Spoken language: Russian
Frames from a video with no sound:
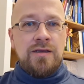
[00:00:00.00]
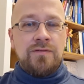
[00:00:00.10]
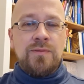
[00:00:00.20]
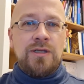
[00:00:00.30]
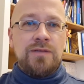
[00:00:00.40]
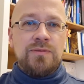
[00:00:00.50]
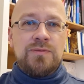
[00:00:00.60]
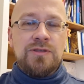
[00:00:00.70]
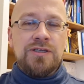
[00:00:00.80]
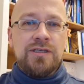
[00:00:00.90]
Внимательно
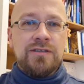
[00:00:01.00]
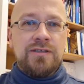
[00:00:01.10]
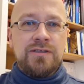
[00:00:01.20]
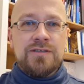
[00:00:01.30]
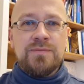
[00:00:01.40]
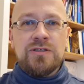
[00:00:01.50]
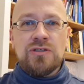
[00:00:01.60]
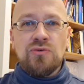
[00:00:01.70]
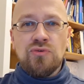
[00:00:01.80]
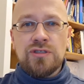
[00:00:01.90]
посмотрели на
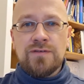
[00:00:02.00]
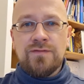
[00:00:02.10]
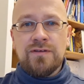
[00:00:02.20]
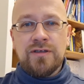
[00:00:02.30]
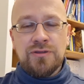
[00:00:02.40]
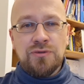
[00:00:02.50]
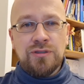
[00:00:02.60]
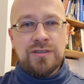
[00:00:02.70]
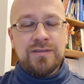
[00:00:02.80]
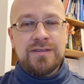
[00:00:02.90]
список курсов,
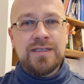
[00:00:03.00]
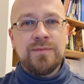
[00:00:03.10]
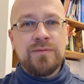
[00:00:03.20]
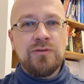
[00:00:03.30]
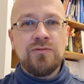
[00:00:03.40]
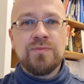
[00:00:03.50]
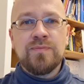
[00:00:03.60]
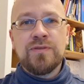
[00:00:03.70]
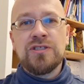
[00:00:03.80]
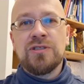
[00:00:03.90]
который с нами был,
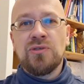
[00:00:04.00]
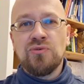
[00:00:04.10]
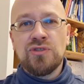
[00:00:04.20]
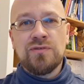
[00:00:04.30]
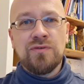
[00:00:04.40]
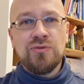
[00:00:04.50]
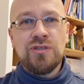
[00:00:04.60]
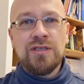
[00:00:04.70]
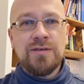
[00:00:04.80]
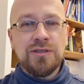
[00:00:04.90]
почитали отзывы
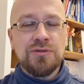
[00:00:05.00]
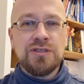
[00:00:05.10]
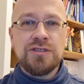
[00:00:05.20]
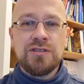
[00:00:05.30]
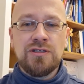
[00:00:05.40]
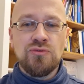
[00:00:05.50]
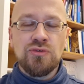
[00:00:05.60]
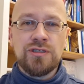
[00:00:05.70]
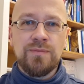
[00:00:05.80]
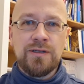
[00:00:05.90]
людей, которые через эти
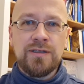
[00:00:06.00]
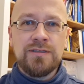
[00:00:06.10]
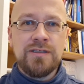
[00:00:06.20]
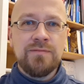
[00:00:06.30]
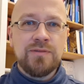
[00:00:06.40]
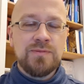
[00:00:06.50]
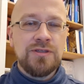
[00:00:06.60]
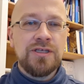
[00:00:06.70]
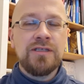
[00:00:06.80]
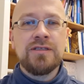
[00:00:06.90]
курсы проходили,
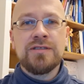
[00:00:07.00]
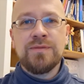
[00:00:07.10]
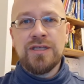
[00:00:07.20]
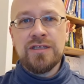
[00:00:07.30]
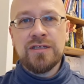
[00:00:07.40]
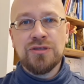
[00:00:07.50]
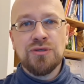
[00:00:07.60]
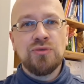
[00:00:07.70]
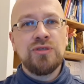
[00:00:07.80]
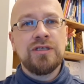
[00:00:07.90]
посмотрели на изменения,
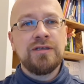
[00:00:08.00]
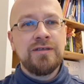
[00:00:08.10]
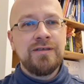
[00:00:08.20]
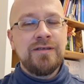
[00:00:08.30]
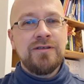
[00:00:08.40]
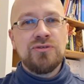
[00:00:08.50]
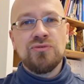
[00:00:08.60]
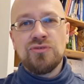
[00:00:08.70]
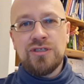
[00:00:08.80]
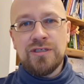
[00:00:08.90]
которые у них
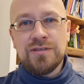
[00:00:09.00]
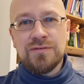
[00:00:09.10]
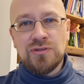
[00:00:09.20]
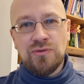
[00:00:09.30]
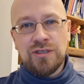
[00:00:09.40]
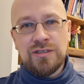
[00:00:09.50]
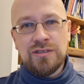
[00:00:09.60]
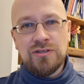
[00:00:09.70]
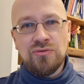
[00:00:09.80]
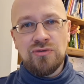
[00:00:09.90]
случились в результате
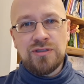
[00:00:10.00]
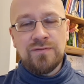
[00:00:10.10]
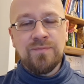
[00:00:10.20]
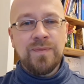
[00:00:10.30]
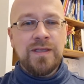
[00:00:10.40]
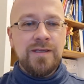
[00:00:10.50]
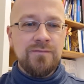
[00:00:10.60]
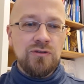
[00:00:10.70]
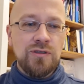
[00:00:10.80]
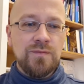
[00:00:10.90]
этих курсов. И в
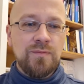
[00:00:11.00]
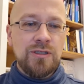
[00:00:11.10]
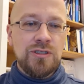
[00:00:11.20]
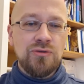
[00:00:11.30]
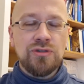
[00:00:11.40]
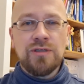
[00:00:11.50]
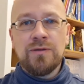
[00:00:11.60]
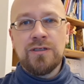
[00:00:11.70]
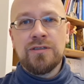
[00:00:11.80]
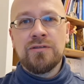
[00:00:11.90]
итоге библиотеку
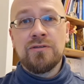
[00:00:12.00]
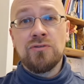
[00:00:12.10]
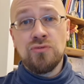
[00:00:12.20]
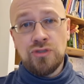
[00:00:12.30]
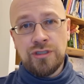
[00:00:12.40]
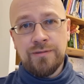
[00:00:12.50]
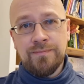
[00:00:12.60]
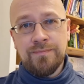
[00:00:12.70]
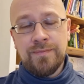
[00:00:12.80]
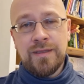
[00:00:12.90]
отобрали лучшее.
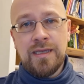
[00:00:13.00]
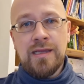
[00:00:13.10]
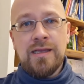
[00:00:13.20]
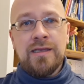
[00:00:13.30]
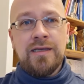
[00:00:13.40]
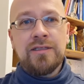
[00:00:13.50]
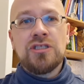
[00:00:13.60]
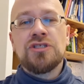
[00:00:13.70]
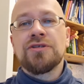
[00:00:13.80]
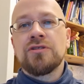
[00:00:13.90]
Это
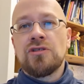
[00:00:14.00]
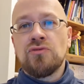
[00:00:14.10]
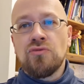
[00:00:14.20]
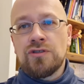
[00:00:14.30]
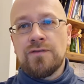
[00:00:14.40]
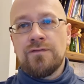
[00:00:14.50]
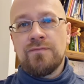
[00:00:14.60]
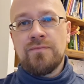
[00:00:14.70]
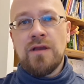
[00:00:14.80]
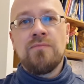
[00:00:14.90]
14 курсов
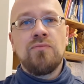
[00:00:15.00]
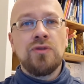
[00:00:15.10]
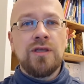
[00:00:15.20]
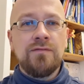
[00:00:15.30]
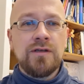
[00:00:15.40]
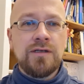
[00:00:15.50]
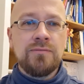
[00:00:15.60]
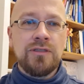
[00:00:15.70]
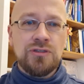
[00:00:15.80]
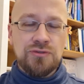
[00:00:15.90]
по
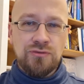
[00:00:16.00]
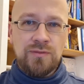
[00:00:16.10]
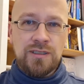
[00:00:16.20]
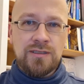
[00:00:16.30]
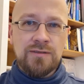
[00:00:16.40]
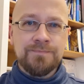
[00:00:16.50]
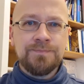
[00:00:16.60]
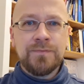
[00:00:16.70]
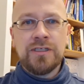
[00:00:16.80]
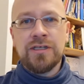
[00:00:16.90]
навыкам, инструментам,
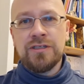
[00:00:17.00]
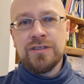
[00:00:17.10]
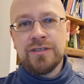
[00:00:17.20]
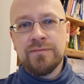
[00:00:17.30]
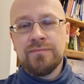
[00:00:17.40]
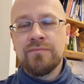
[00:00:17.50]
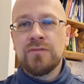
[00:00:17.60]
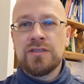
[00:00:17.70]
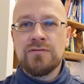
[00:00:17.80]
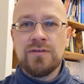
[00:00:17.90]
карьере,
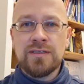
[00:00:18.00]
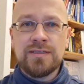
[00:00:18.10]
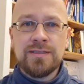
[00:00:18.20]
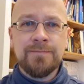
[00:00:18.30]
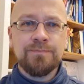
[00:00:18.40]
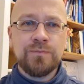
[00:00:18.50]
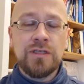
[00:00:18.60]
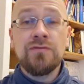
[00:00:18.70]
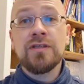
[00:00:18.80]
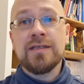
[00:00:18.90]
мотивации и
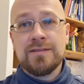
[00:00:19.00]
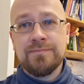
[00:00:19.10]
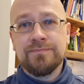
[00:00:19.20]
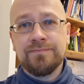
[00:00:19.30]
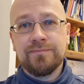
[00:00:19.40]
финансам.